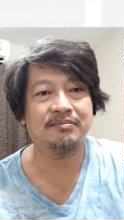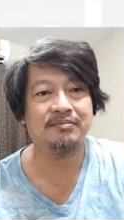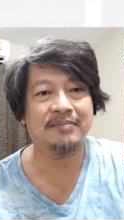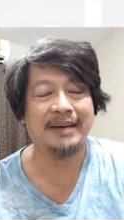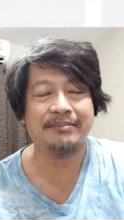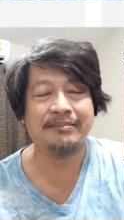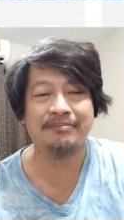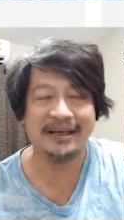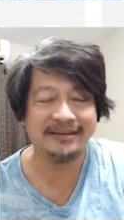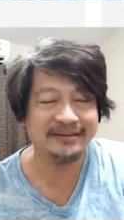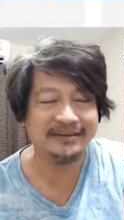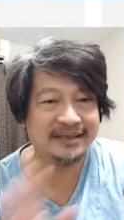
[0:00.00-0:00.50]
มั
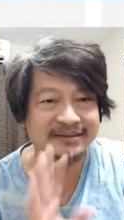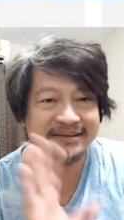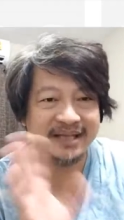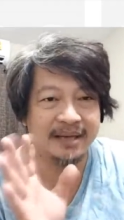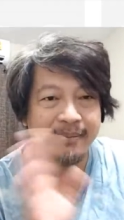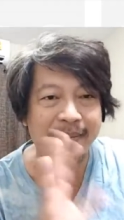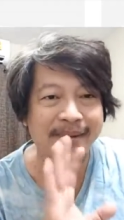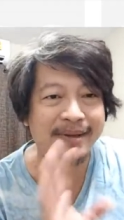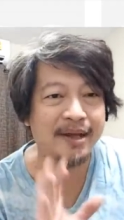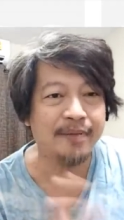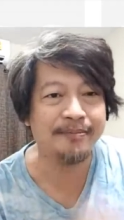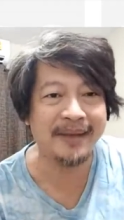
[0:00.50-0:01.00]
นมันจริ
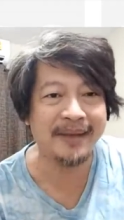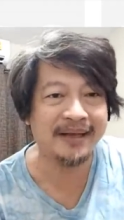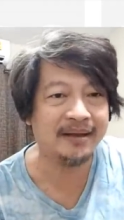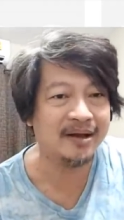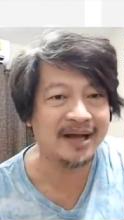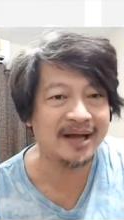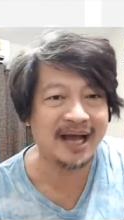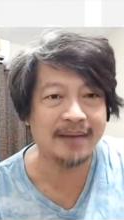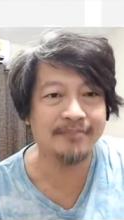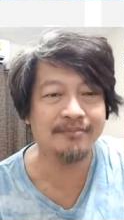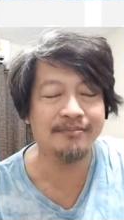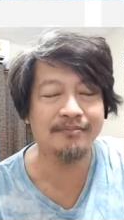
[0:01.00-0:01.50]
งๆไม่จำเป็นต้อ
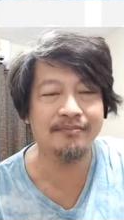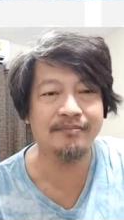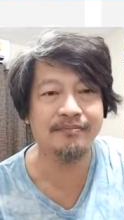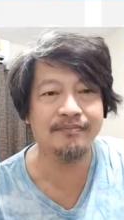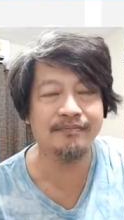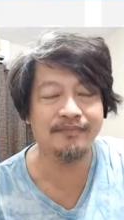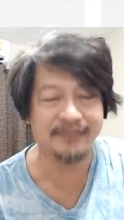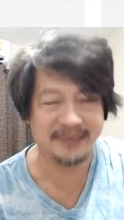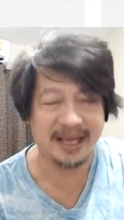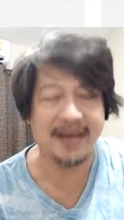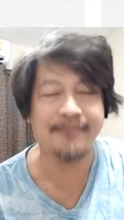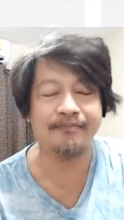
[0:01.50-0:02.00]
งคาม
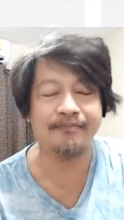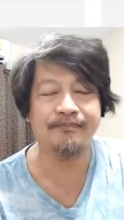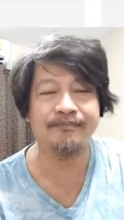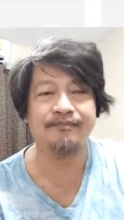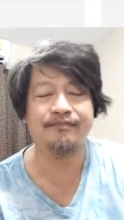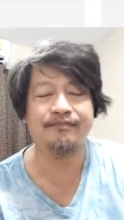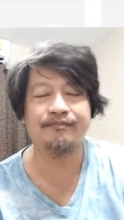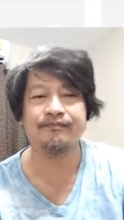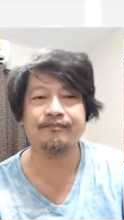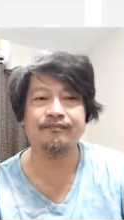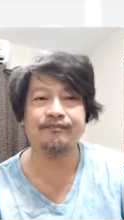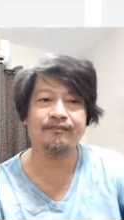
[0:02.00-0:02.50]
ครับ
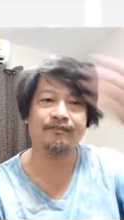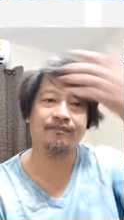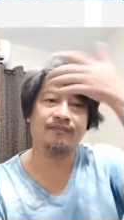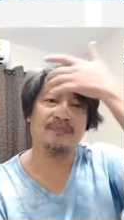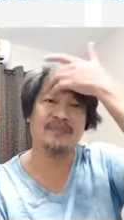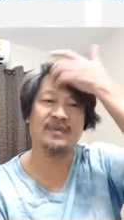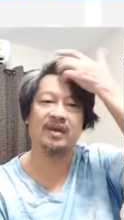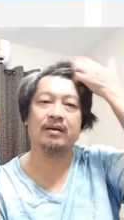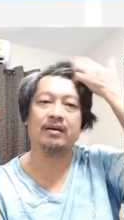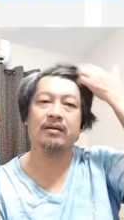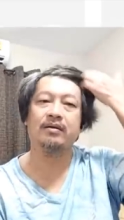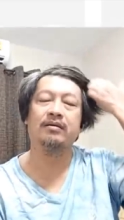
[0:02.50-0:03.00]
มันเป็น
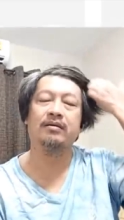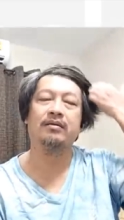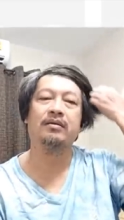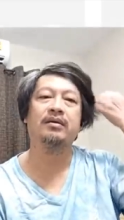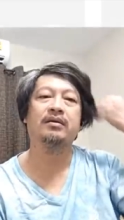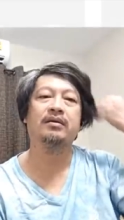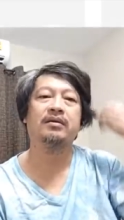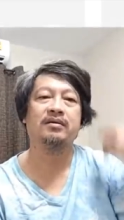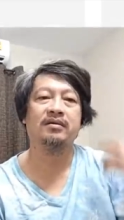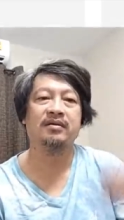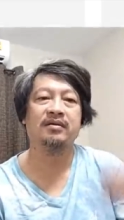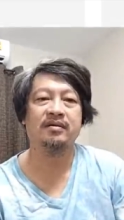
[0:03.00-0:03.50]
สายทาง
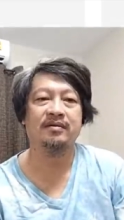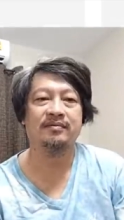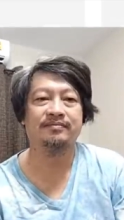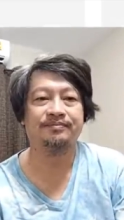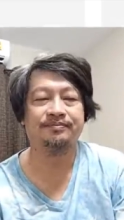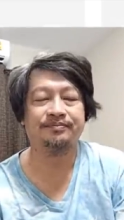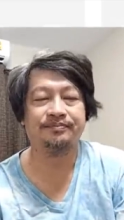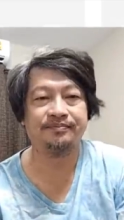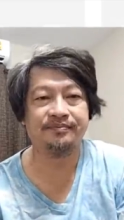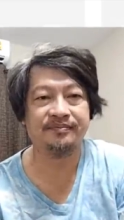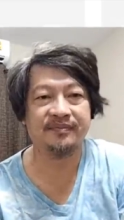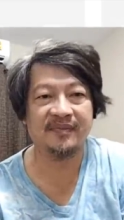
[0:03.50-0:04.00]
การ
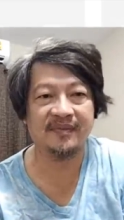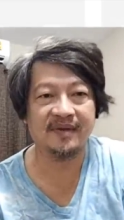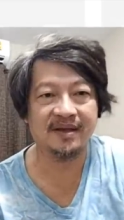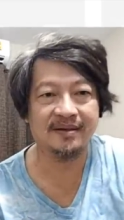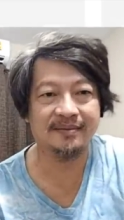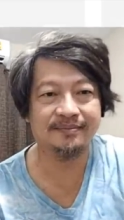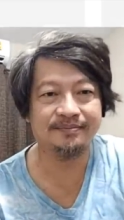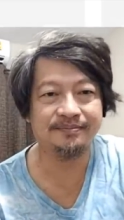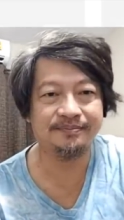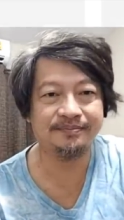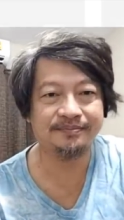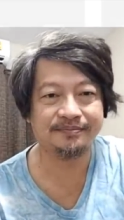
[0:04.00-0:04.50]
ต่อ
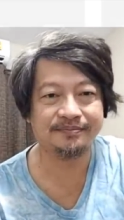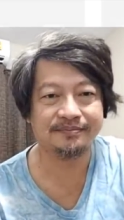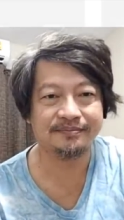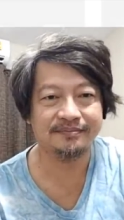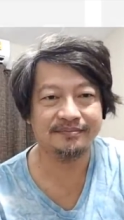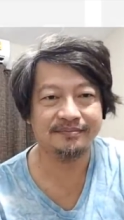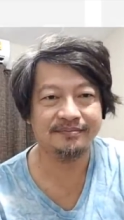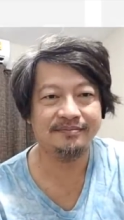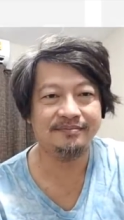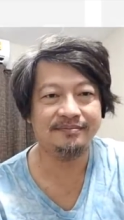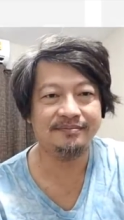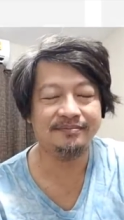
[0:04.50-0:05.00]
สู้
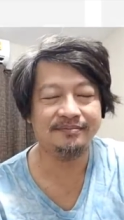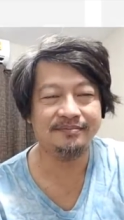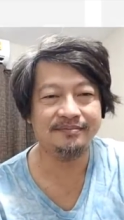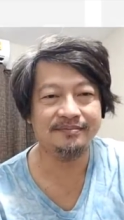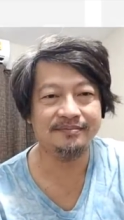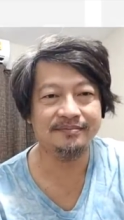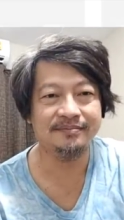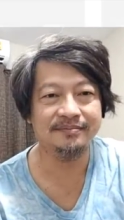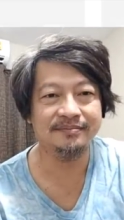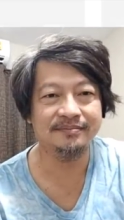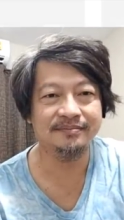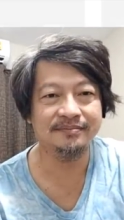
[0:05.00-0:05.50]
ความ
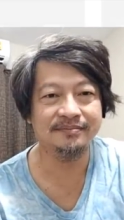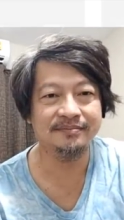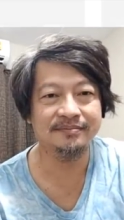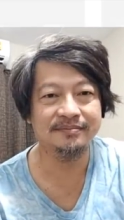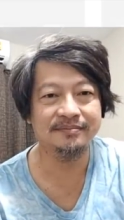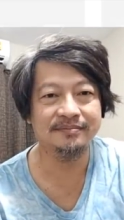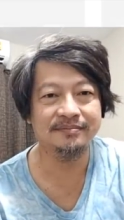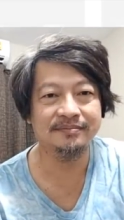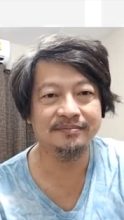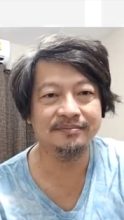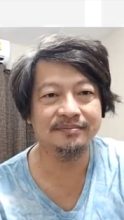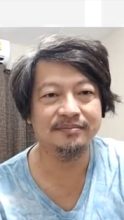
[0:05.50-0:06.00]
เคลื่อนไหว
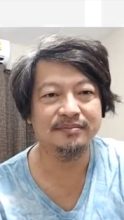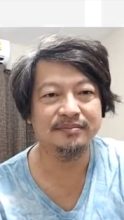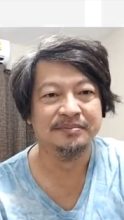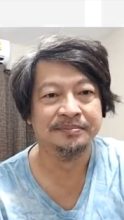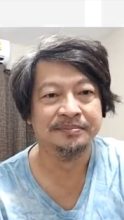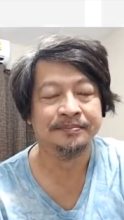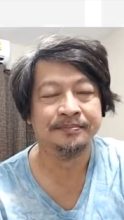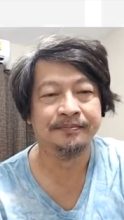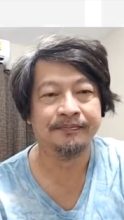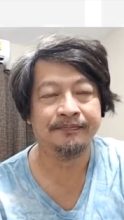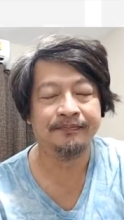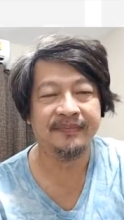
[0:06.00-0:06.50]
ที่
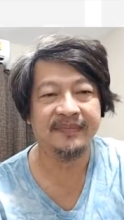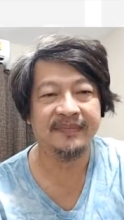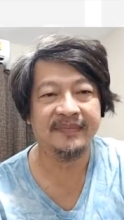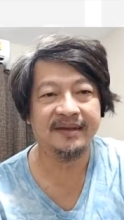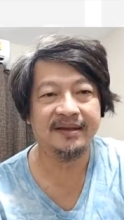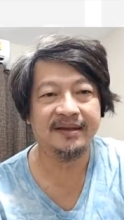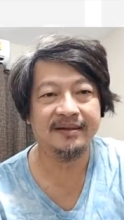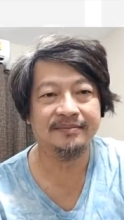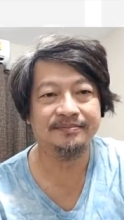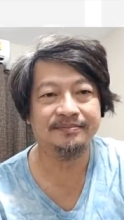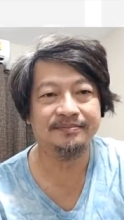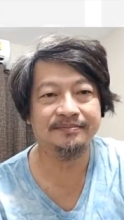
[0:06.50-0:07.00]
ต่อเนื่อง
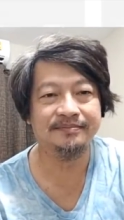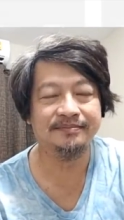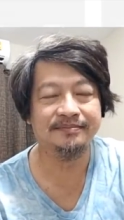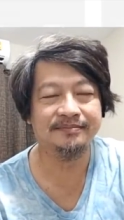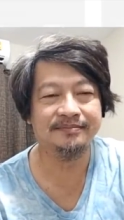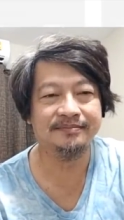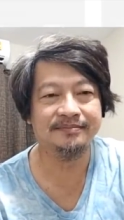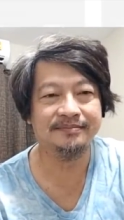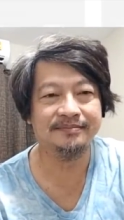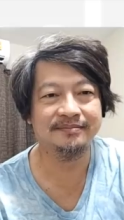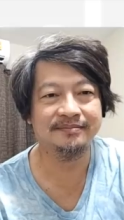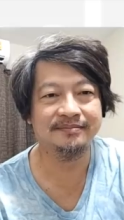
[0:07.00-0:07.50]
กัน
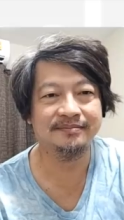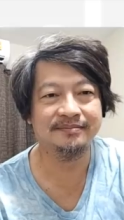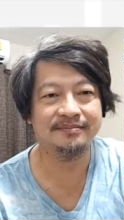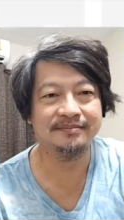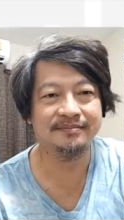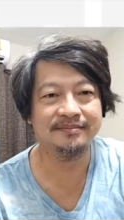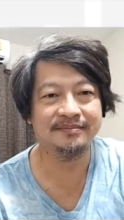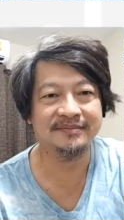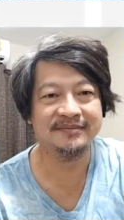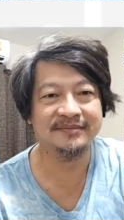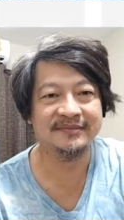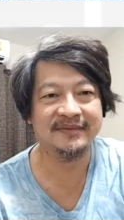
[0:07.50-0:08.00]

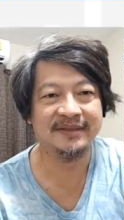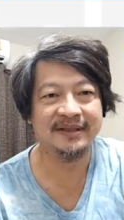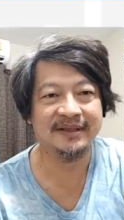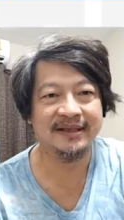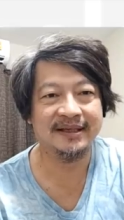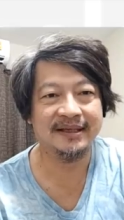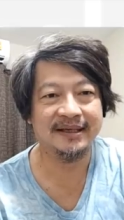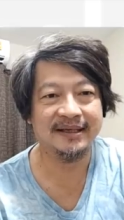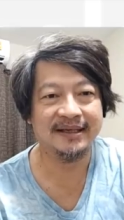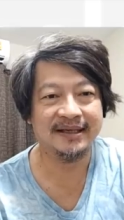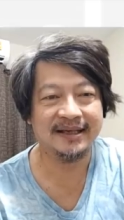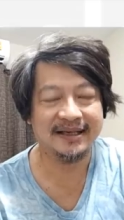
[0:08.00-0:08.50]
ครับ
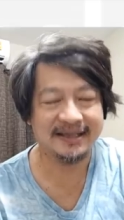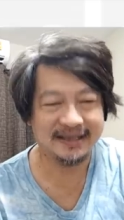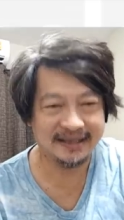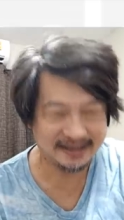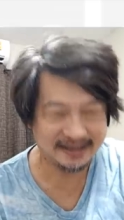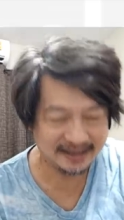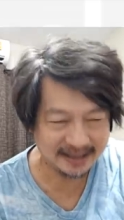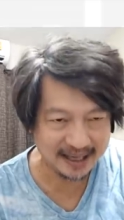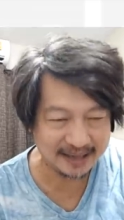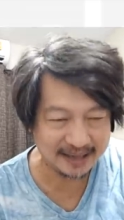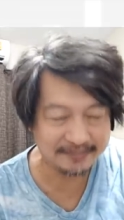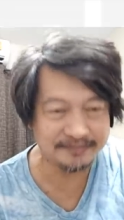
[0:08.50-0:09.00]

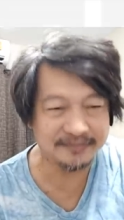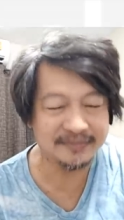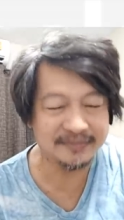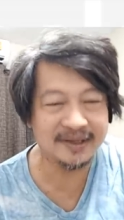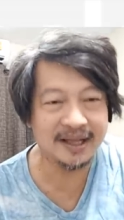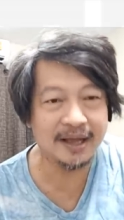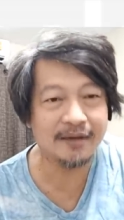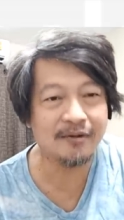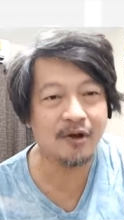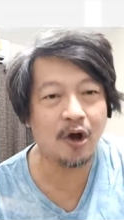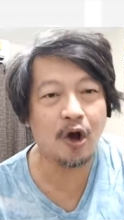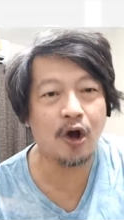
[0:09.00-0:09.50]
ครับ
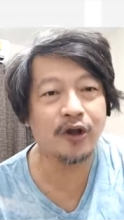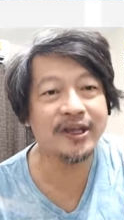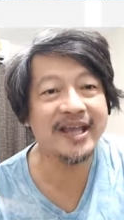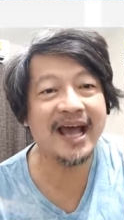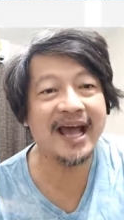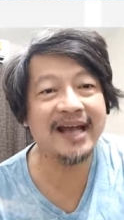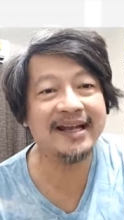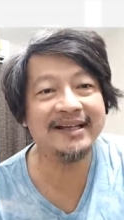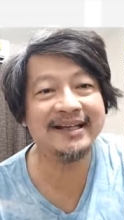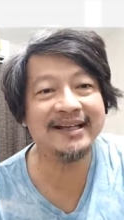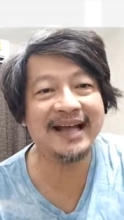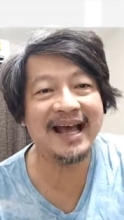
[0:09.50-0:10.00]
แล้วขออนุญา
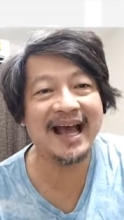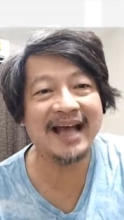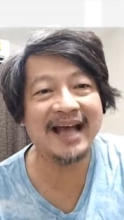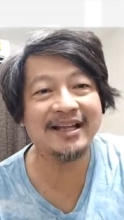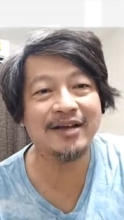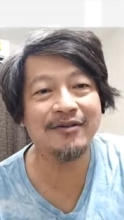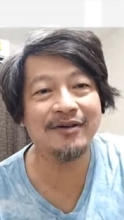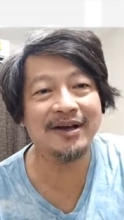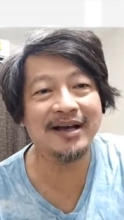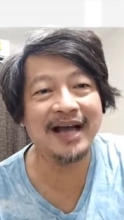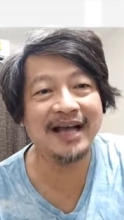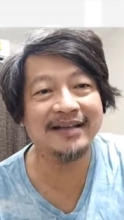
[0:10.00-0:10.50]
ตเลยนะอาจ
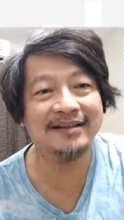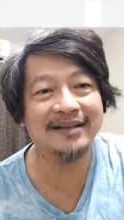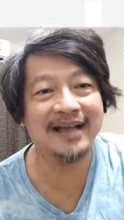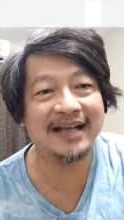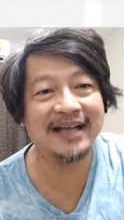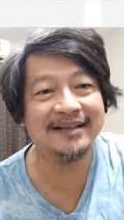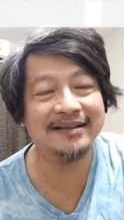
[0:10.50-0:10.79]
จะอาจ